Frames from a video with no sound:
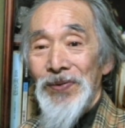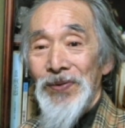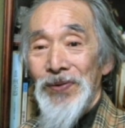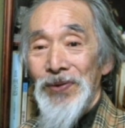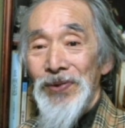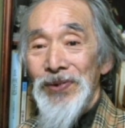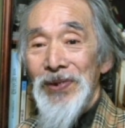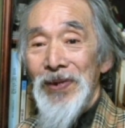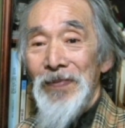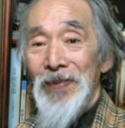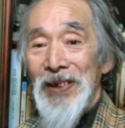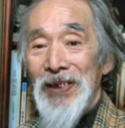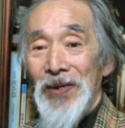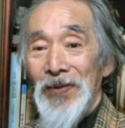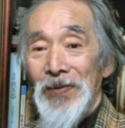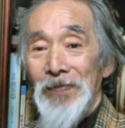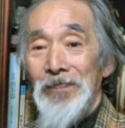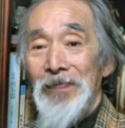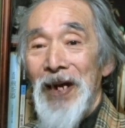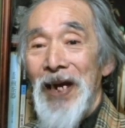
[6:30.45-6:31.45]
今度ま
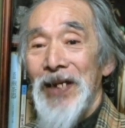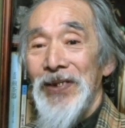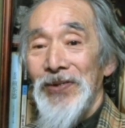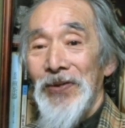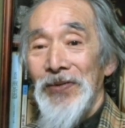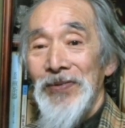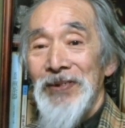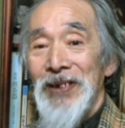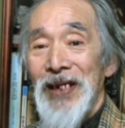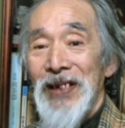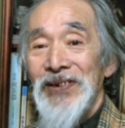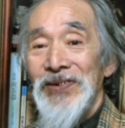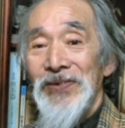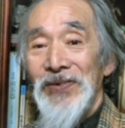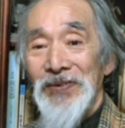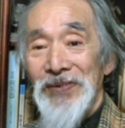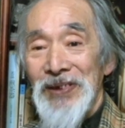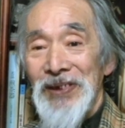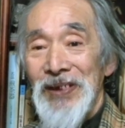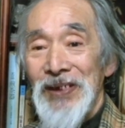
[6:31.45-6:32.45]
た前と同じ
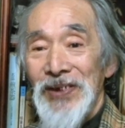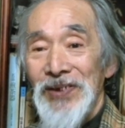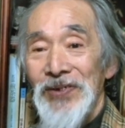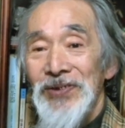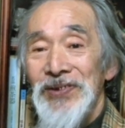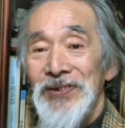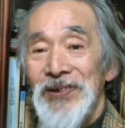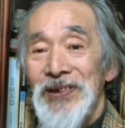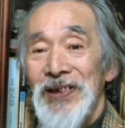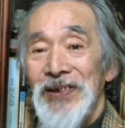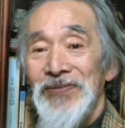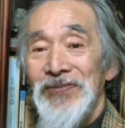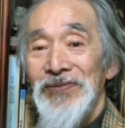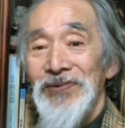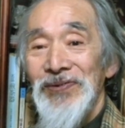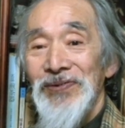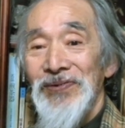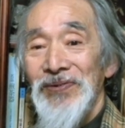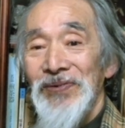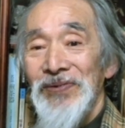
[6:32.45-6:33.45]
ように義経
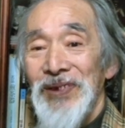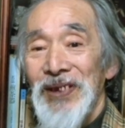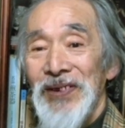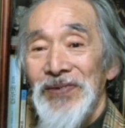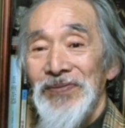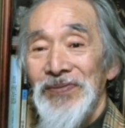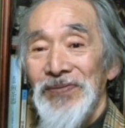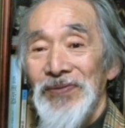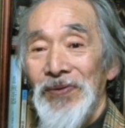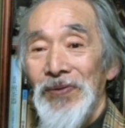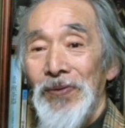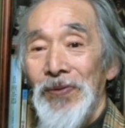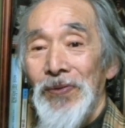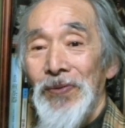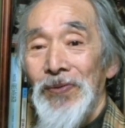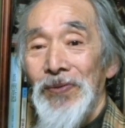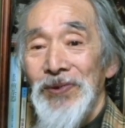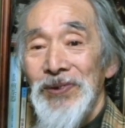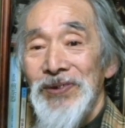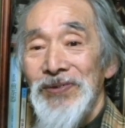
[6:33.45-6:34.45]
追悼っていうのを
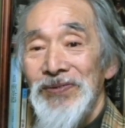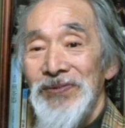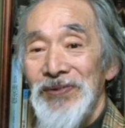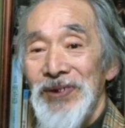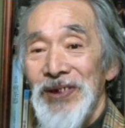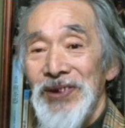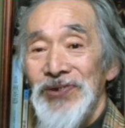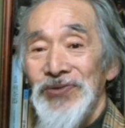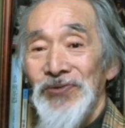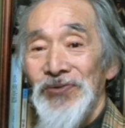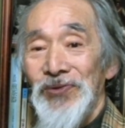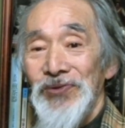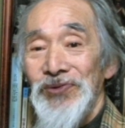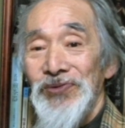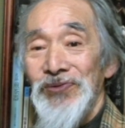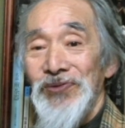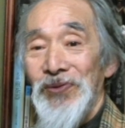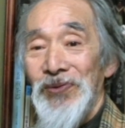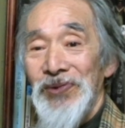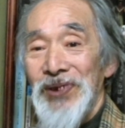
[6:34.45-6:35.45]
口実に守護
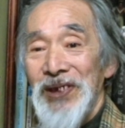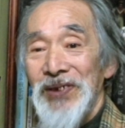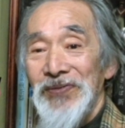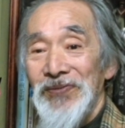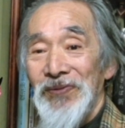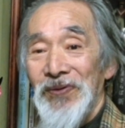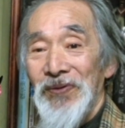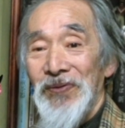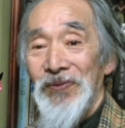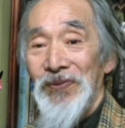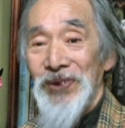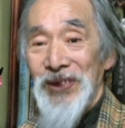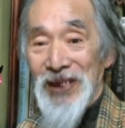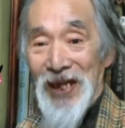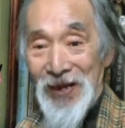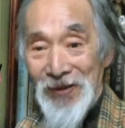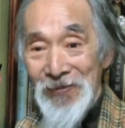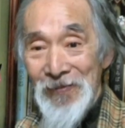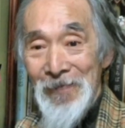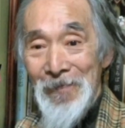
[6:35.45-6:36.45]
地頭っていうのを置い
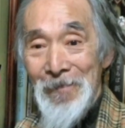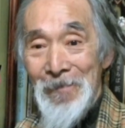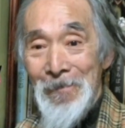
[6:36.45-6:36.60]
たよ。